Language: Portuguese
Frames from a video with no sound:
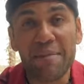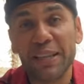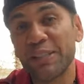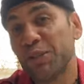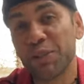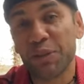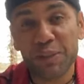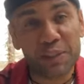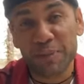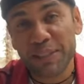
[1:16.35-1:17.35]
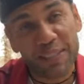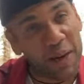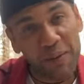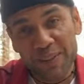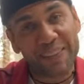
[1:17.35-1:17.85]
mas hoje é um dia
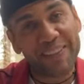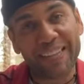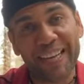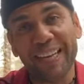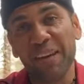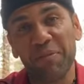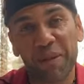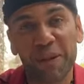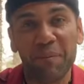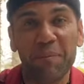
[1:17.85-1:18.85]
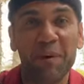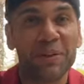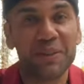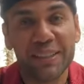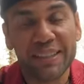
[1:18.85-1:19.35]
especial e eu tenho que estar aqui porque eu
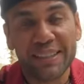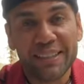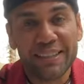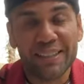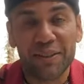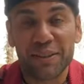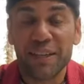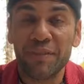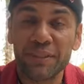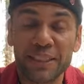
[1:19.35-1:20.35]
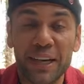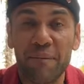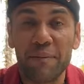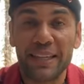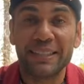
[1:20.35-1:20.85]
posso não estar
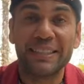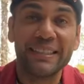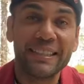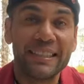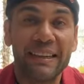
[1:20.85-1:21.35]
fisicamente,